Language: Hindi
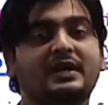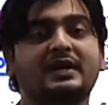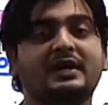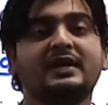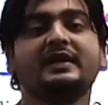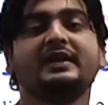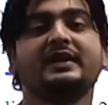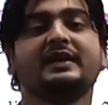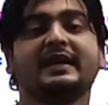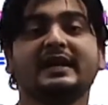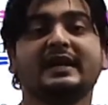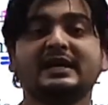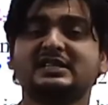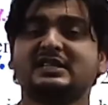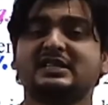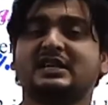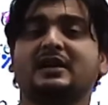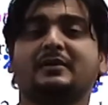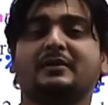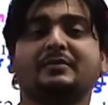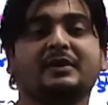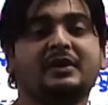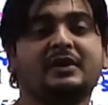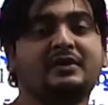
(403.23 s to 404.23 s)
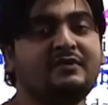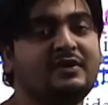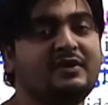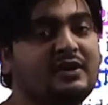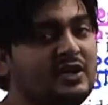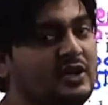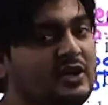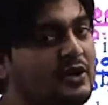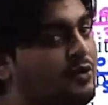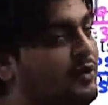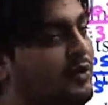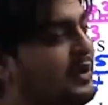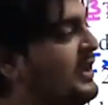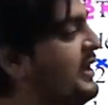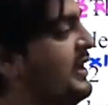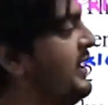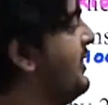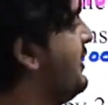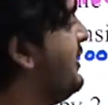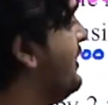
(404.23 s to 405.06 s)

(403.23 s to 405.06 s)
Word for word: करिए कैसे आप कन्वर्ट करोगे